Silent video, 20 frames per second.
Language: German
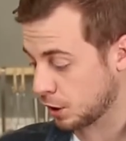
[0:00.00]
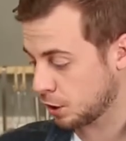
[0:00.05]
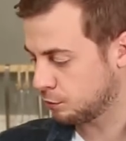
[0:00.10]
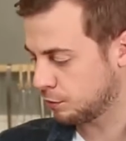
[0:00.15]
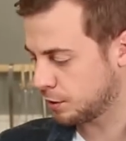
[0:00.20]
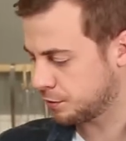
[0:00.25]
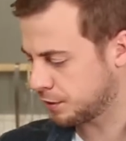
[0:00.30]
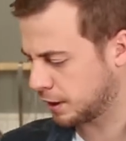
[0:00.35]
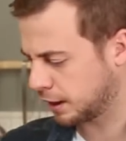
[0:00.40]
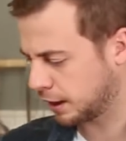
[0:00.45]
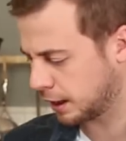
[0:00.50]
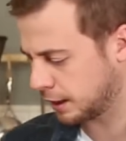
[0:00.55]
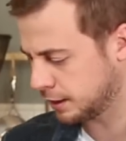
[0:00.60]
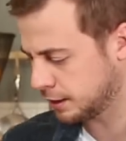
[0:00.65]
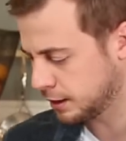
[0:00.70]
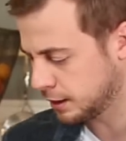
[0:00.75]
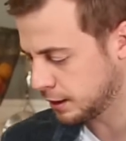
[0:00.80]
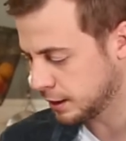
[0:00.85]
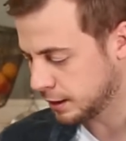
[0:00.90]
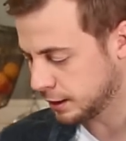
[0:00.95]
und wir fangen
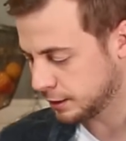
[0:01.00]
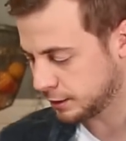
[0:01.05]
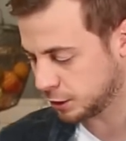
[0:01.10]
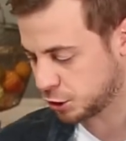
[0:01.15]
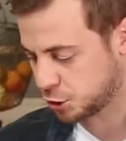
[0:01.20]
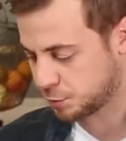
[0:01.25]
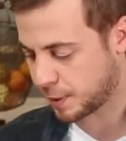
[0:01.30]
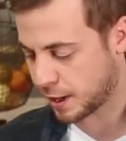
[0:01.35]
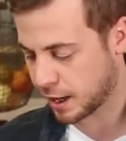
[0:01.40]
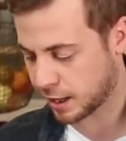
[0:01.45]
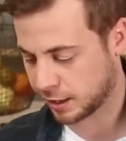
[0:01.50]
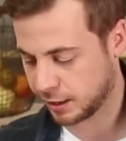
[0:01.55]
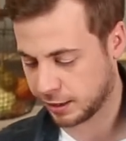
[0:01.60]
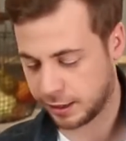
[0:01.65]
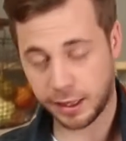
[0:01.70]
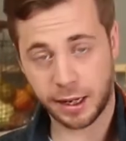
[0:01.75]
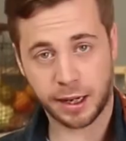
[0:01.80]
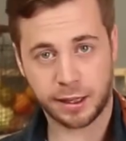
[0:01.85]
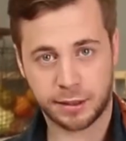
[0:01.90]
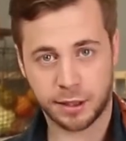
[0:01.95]
an, den Spargel
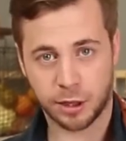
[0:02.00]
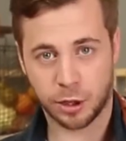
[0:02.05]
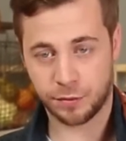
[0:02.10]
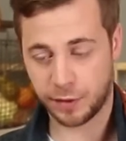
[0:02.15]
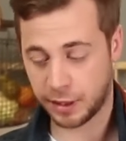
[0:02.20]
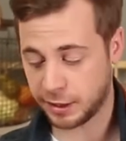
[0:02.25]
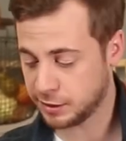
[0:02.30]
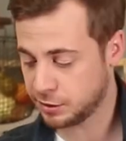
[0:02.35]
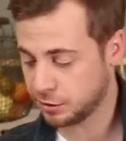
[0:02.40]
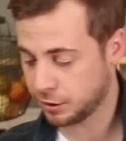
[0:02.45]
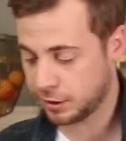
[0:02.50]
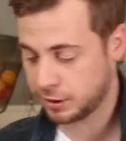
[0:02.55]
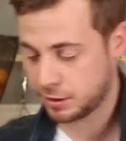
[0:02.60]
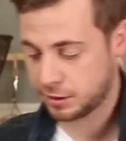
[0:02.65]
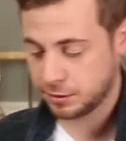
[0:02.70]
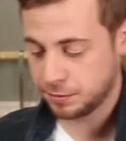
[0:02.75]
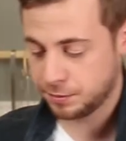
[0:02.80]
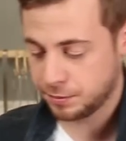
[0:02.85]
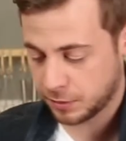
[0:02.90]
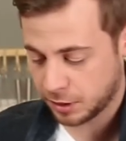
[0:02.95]
direkt darauf
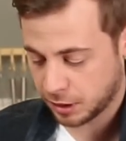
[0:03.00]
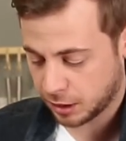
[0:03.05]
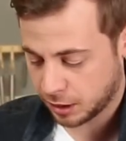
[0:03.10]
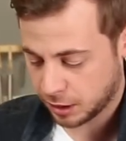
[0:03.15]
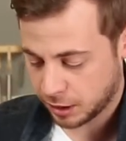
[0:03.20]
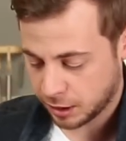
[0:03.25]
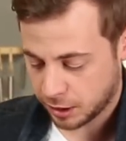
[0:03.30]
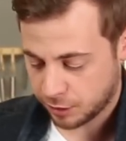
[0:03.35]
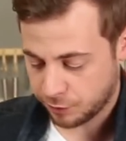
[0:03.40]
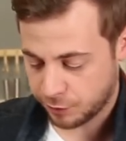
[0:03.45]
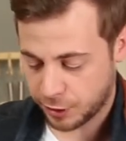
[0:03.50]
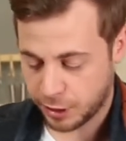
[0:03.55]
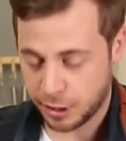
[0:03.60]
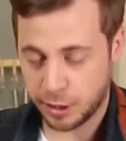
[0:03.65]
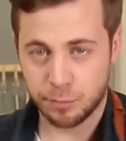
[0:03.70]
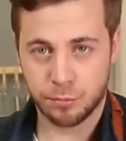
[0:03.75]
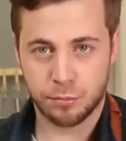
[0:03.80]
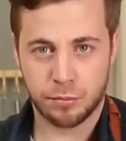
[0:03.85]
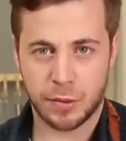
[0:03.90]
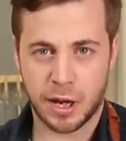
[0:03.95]
anzurichten. Wir
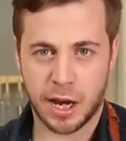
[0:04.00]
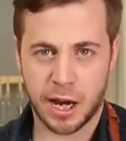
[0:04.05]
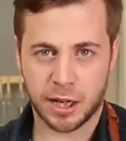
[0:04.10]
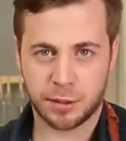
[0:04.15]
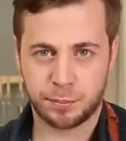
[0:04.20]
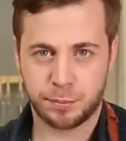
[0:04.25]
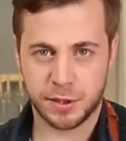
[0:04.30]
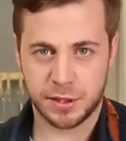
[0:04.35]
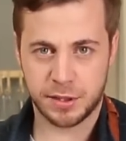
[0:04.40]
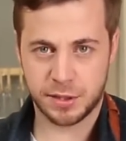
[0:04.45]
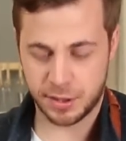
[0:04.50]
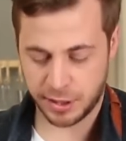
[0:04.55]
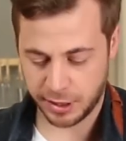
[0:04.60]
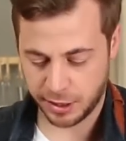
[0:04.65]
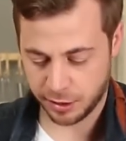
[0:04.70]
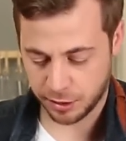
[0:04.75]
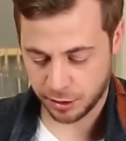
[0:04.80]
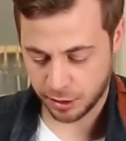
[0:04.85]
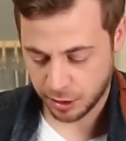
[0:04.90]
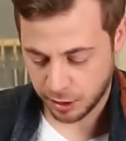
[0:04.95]
nehmen 8 bis
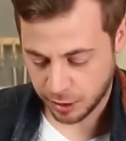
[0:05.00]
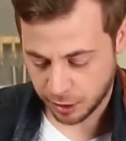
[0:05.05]
10